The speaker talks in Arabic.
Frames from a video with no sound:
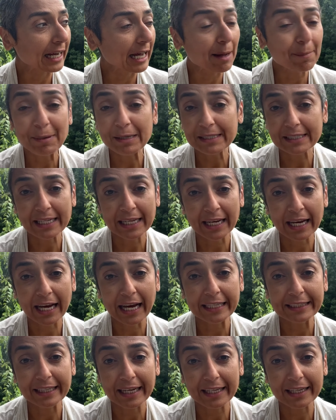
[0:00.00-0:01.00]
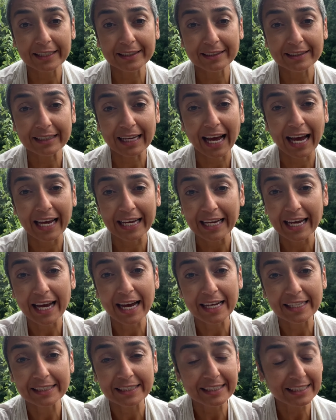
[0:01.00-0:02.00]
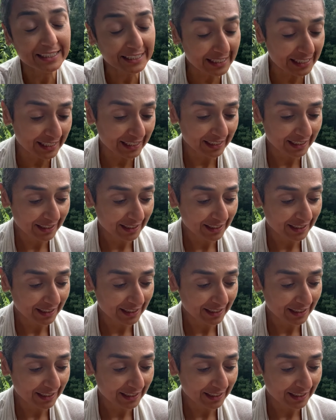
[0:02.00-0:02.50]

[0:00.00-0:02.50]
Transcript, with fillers: قبل سنة غيرت حياتي